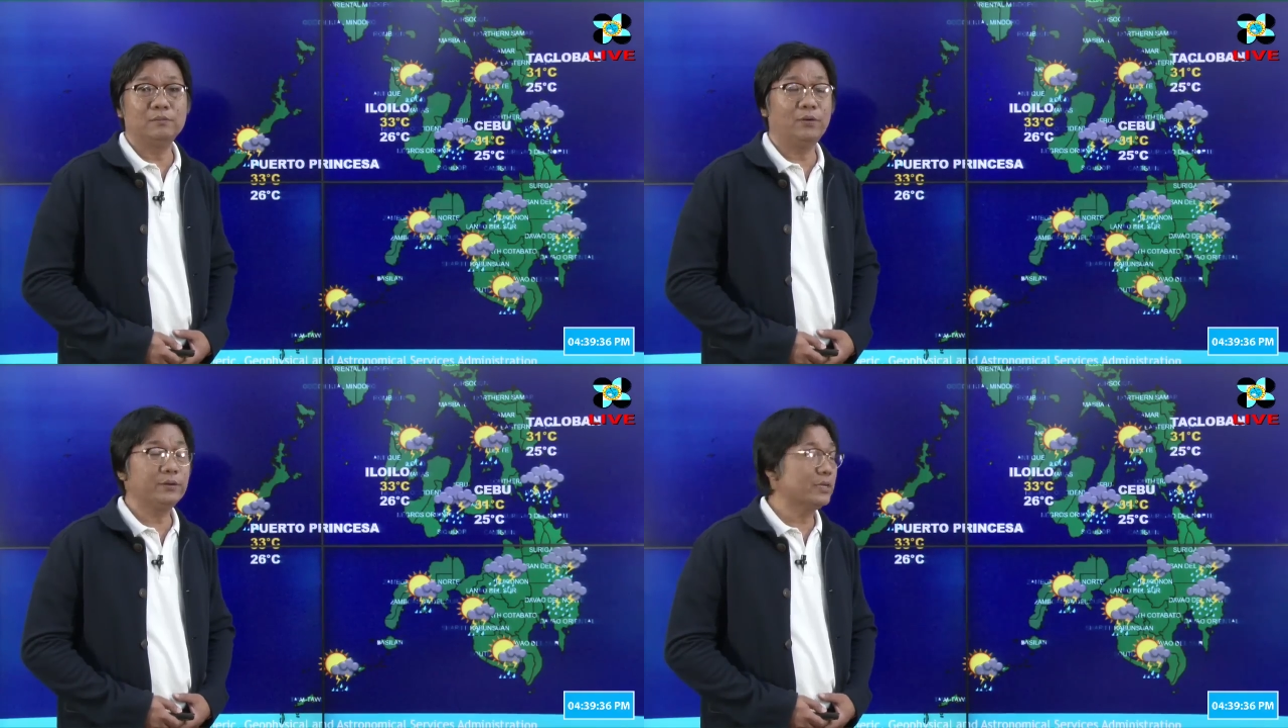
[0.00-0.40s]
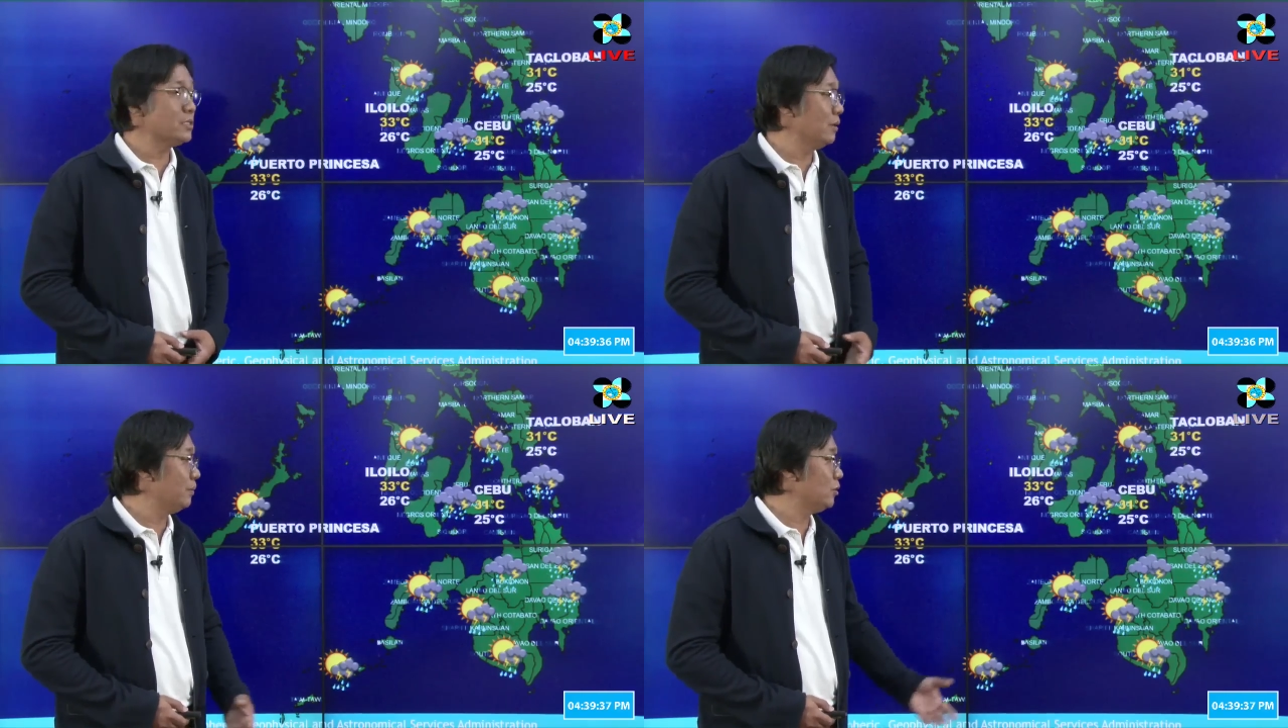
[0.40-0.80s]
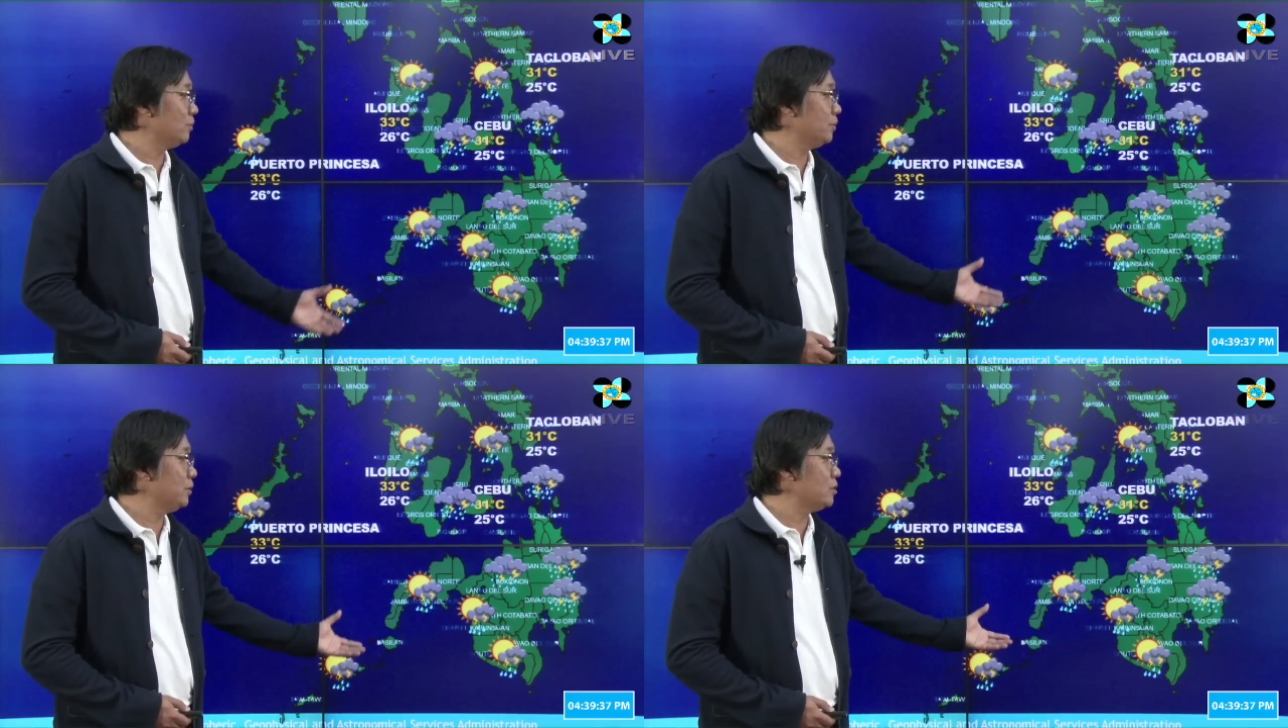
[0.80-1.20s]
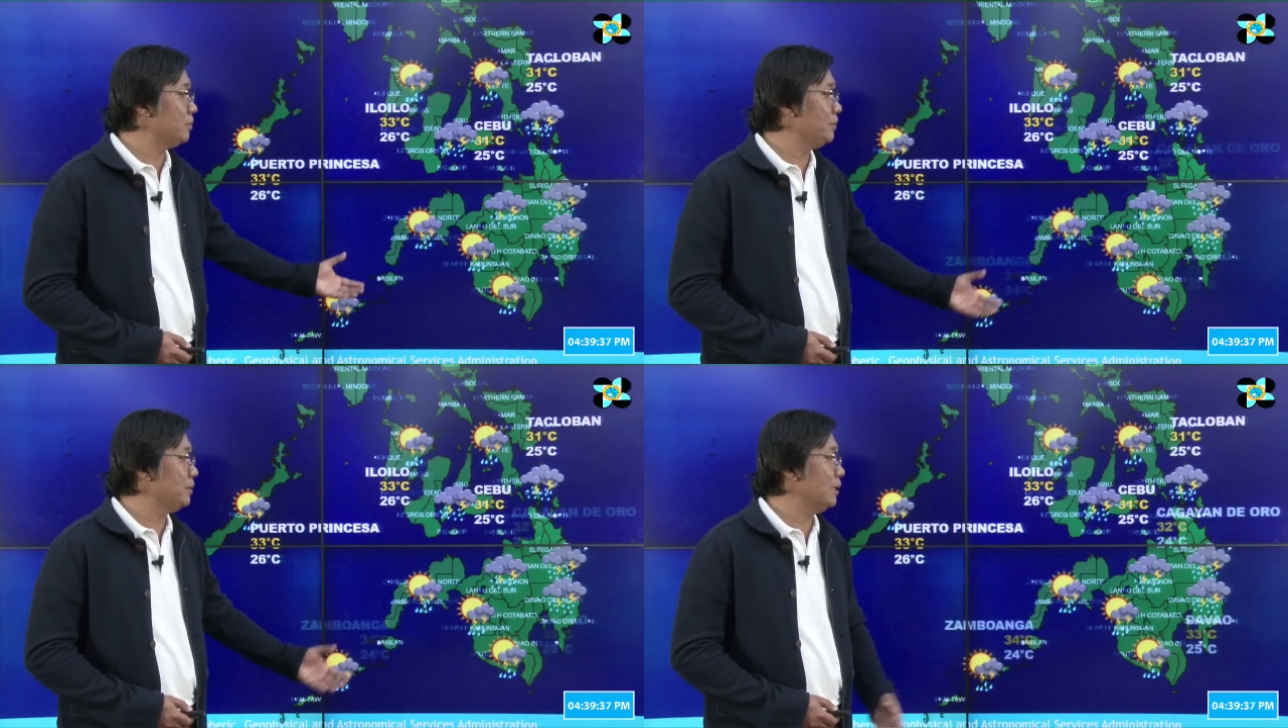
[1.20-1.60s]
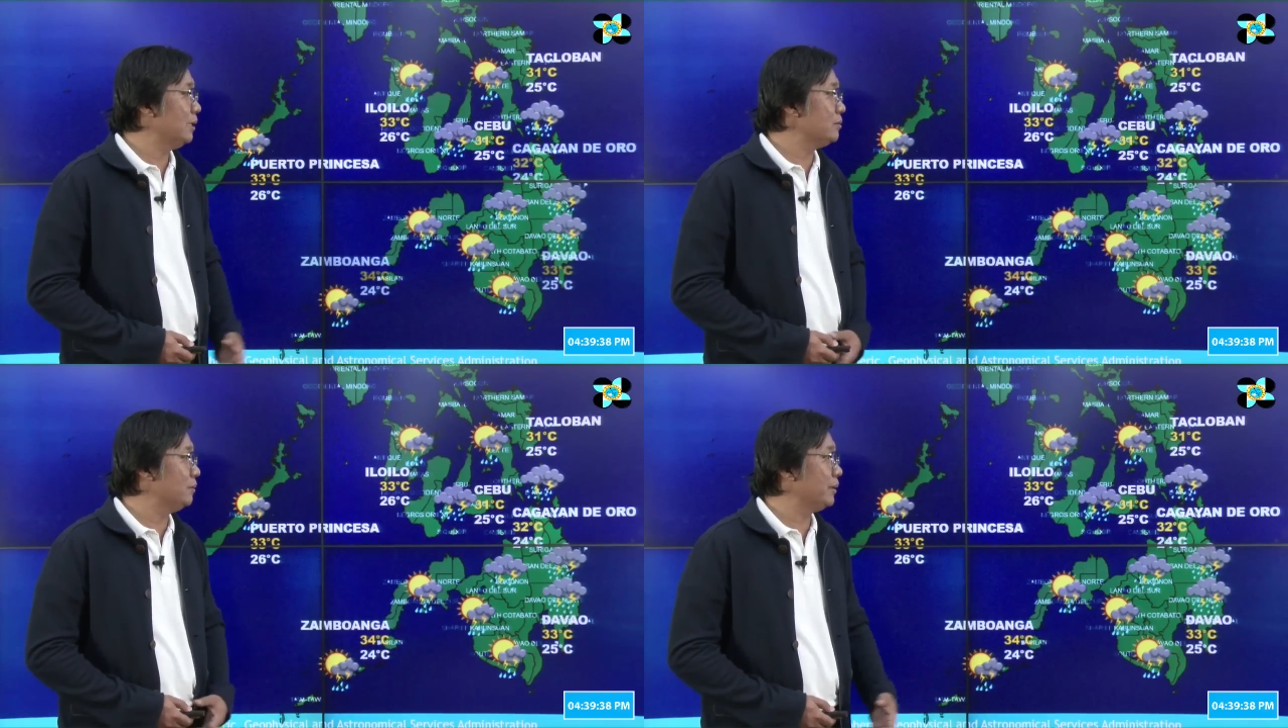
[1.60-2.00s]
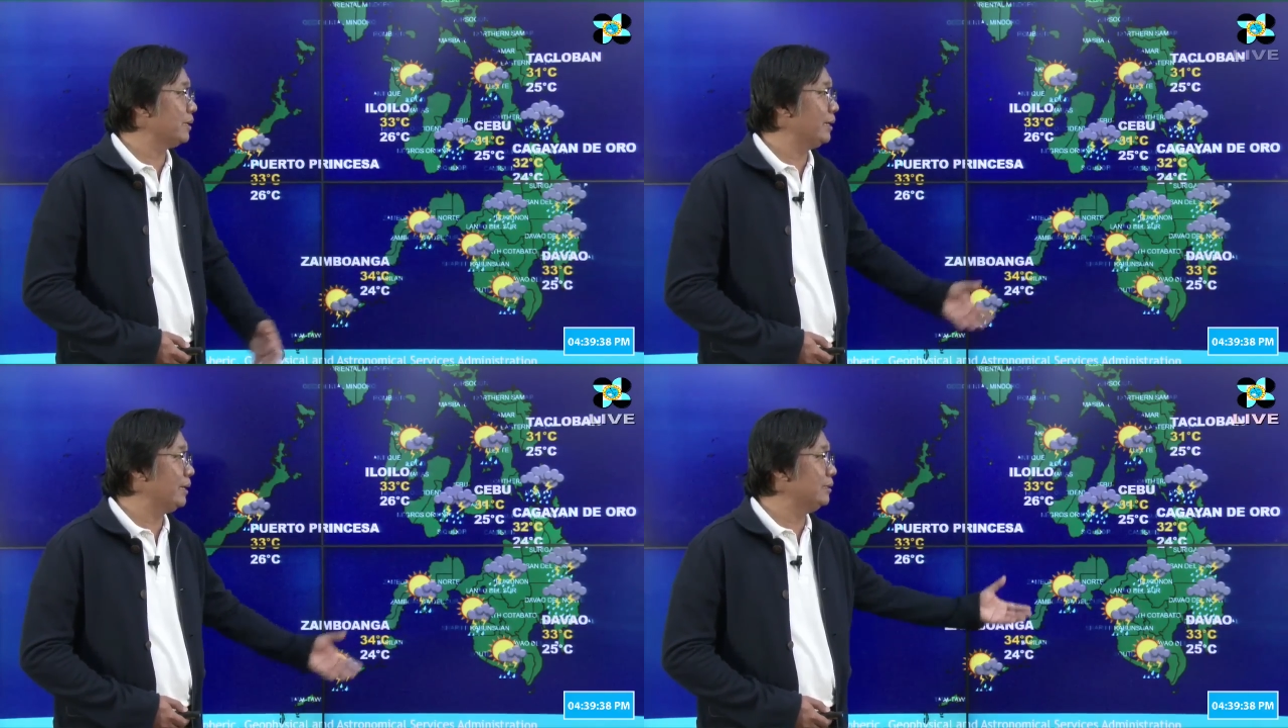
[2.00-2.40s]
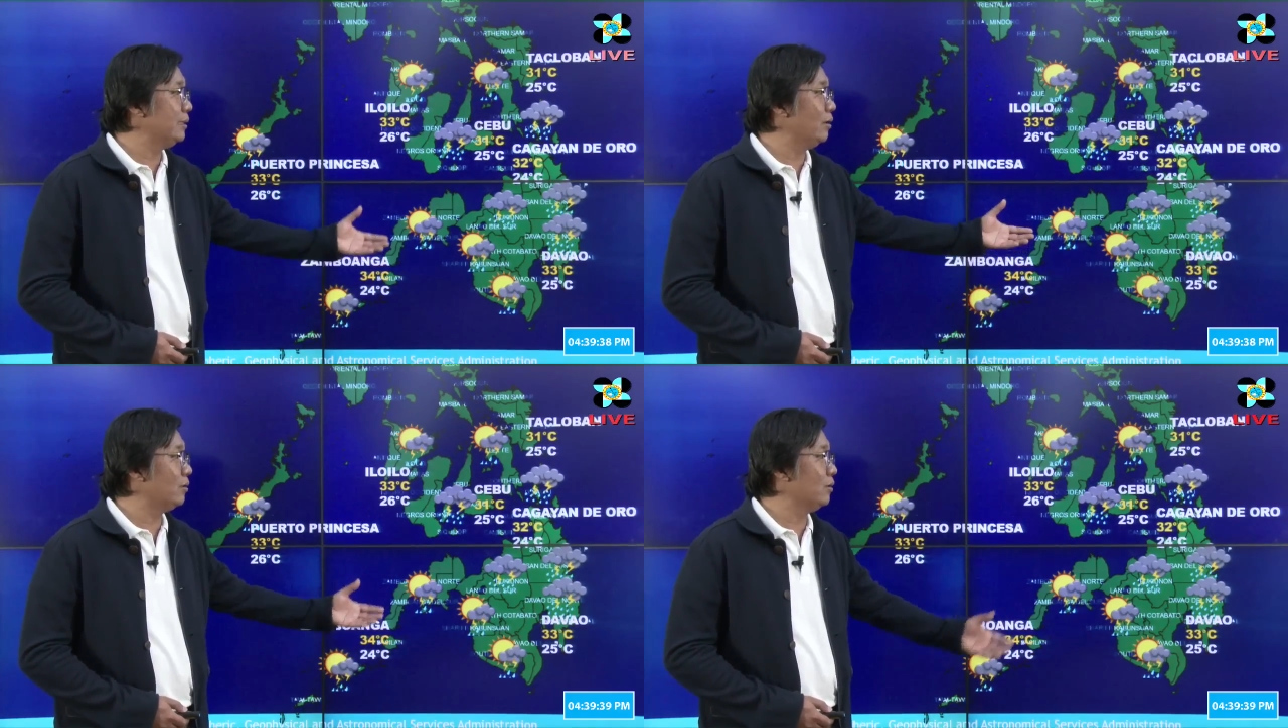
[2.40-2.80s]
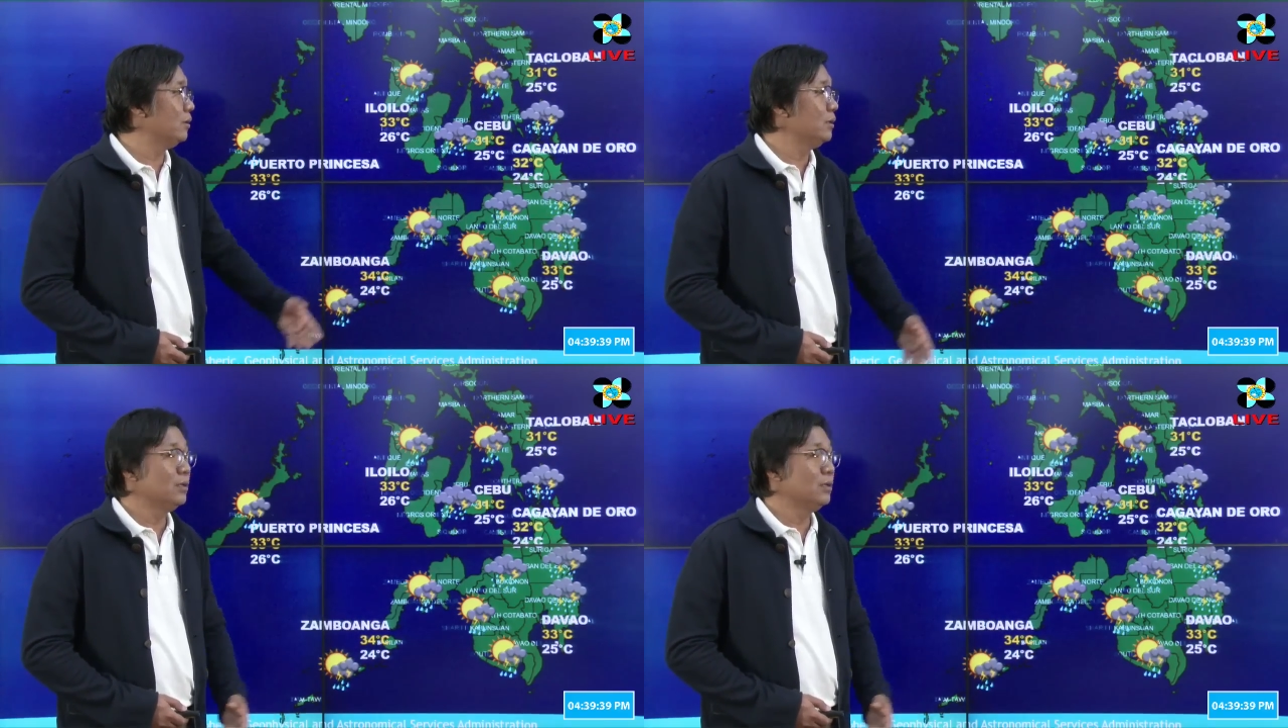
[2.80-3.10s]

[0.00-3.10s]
Forecast temperature po din sa Mindanao, sa may Cagayan de Oro,